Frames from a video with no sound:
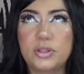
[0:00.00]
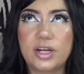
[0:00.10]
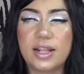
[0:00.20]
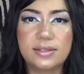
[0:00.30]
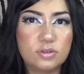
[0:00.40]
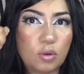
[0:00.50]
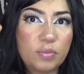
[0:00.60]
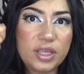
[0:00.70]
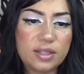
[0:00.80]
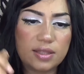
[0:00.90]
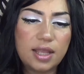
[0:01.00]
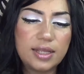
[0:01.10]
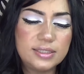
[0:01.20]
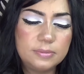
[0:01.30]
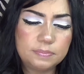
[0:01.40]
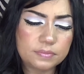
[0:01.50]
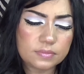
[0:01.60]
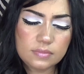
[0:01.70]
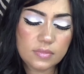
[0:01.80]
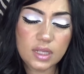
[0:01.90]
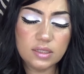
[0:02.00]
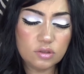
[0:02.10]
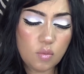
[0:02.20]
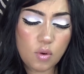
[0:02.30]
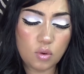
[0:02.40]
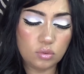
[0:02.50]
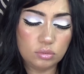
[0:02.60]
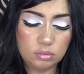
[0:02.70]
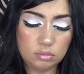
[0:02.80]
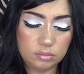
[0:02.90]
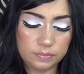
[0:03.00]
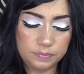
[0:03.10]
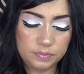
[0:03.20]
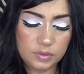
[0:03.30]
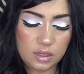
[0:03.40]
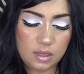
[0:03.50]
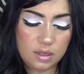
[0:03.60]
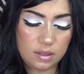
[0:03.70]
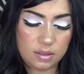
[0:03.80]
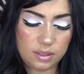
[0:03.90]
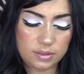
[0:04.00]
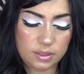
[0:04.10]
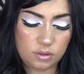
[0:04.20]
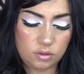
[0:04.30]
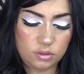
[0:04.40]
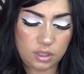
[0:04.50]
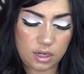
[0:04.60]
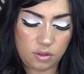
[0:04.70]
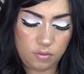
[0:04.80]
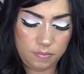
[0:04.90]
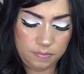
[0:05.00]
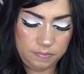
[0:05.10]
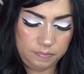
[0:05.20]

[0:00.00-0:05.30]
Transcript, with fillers: poner las sombritas. Es como un... Ahí está todo cerrado